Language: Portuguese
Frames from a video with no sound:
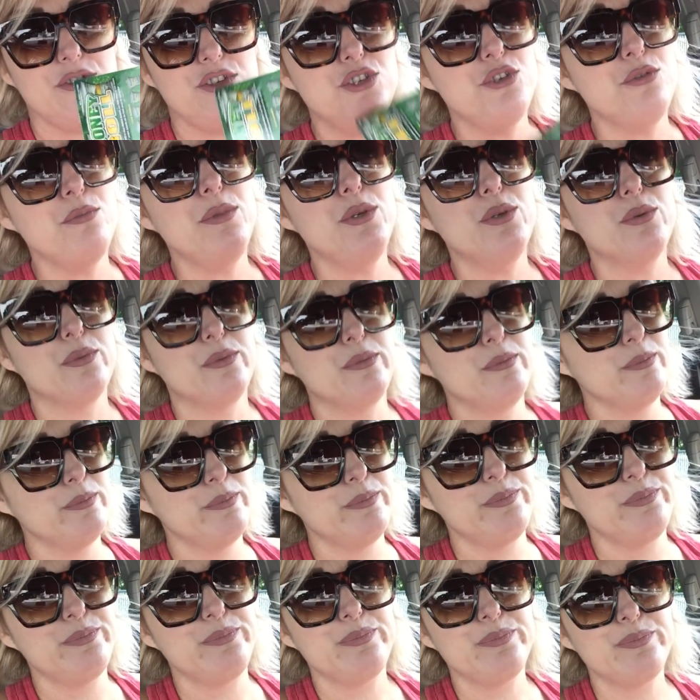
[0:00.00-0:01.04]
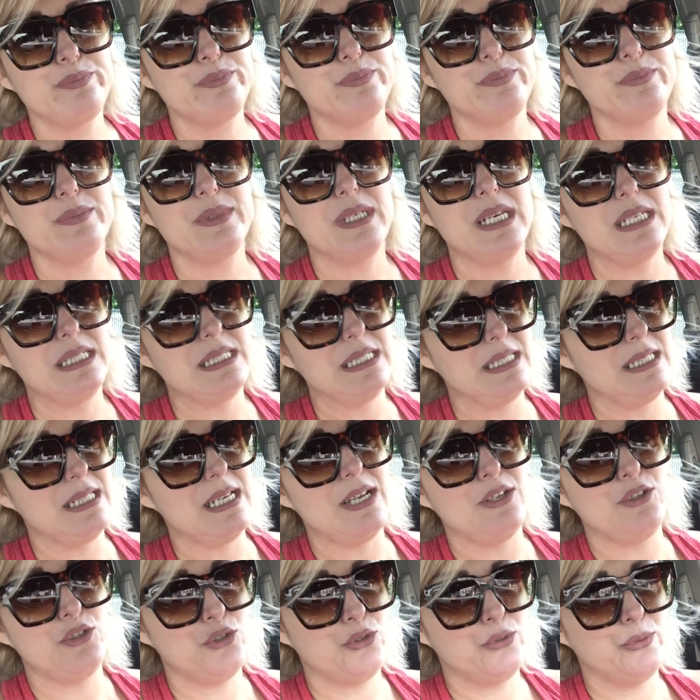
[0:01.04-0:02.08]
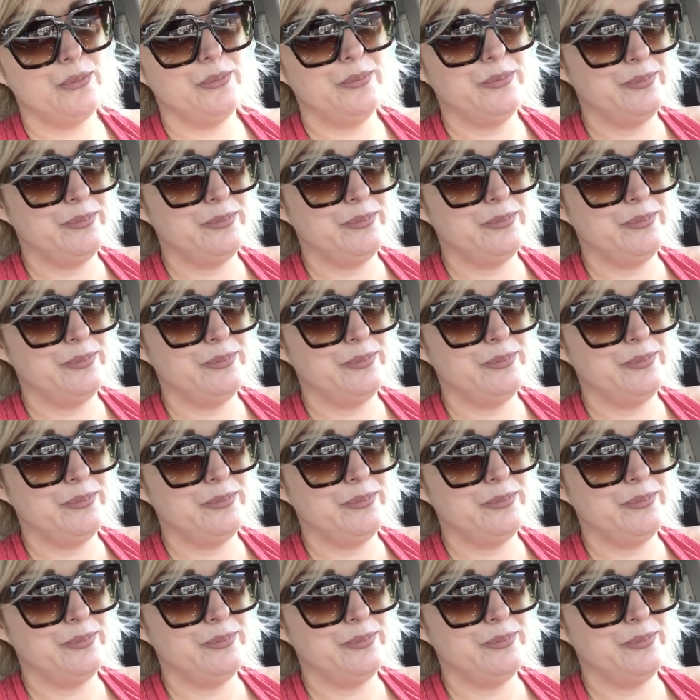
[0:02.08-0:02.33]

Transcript: 20 mil. O que, que vocês acham?